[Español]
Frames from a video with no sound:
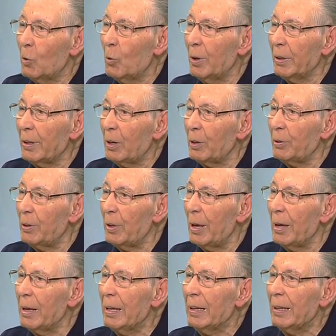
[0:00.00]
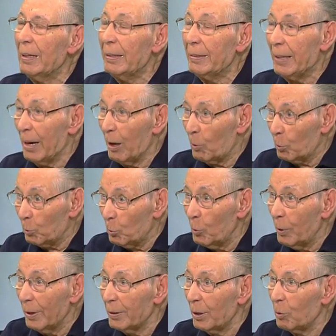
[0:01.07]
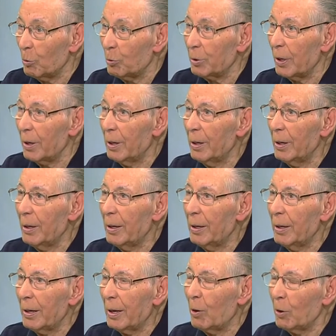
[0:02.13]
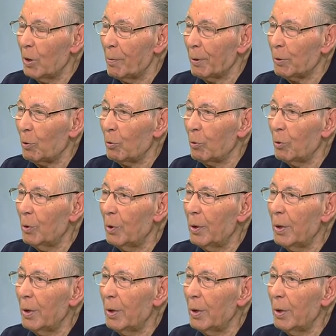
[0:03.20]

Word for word: una Andalucía de la cultura andaluza, que lo lleva todo,